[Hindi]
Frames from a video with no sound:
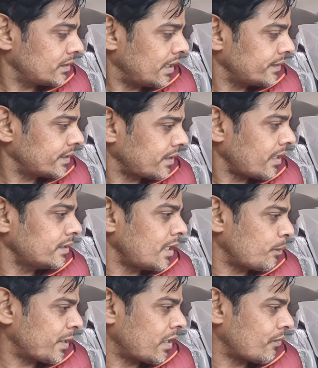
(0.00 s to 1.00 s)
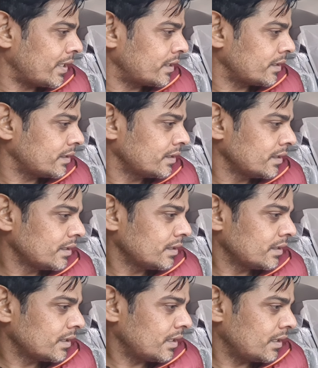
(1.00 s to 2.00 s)
साढ़े सत्रह हजार रूपए करवाई थे
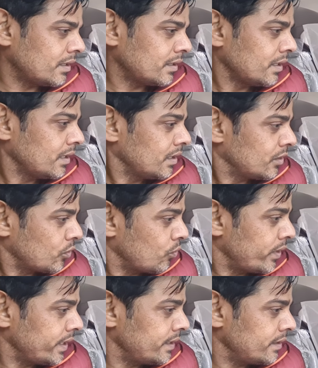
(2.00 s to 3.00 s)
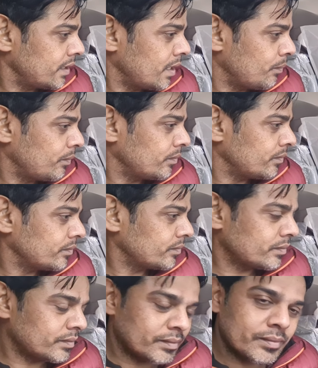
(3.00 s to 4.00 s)
बिल्कुल जी हाँ। सत्रह हजार तो वही टाइम से पहले
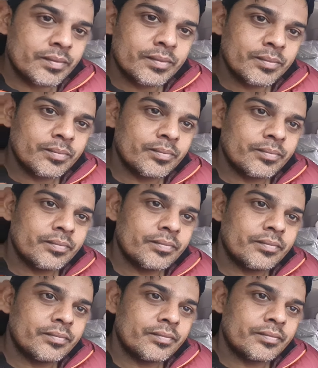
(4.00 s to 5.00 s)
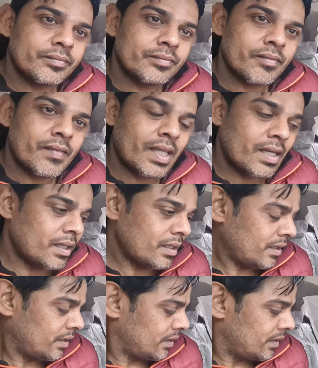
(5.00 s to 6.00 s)
सर्विस कराते हो गुड अच्छी
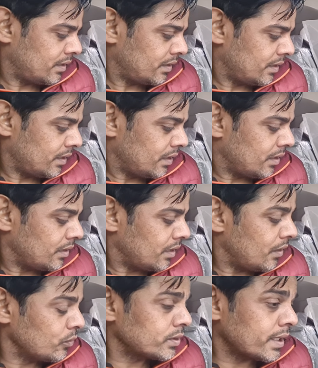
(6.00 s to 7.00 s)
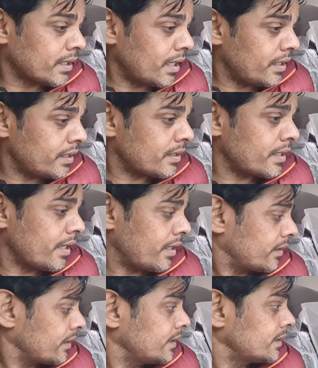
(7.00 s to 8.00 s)
परफॉर्मेंस आती है सर उससे हाँ उससे गाड़ी का केयर
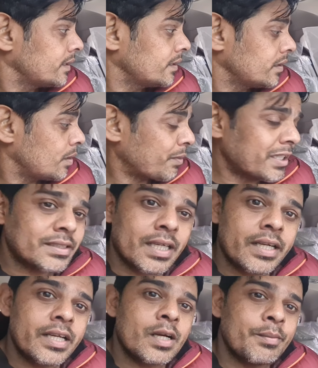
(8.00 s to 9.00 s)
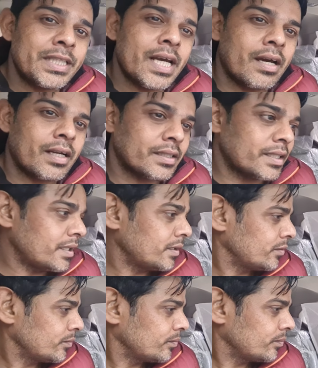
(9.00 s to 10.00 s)
रहता है जैसे अपने शरीर का भी ध्यान रखते हैं हो
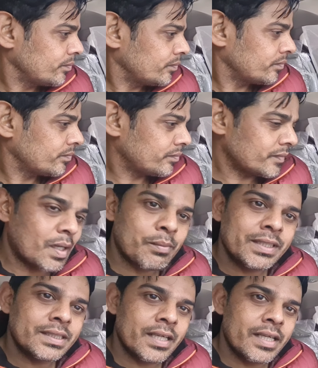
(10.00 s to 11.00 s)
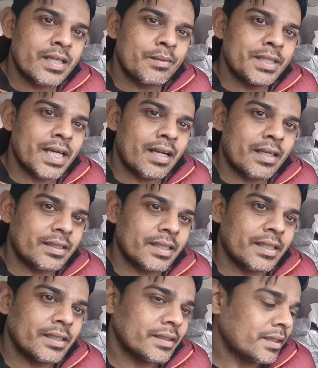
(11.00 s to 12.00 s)
जाती है बिल्कुल जी अपने शरीर का भी ध्यान रखते
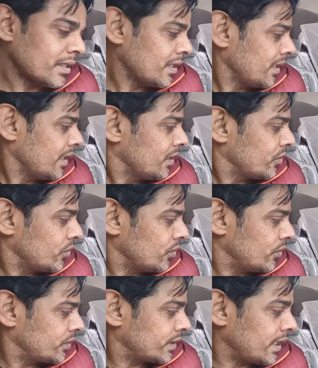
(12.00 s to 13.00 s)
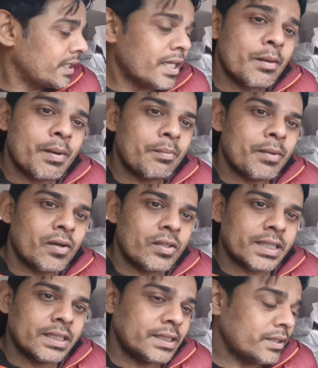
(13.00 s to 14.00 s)
हैं तो चलिए अब हम और
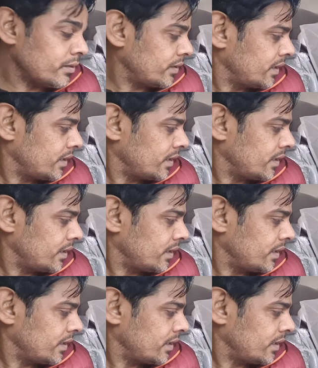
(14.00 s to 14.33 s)
संजीव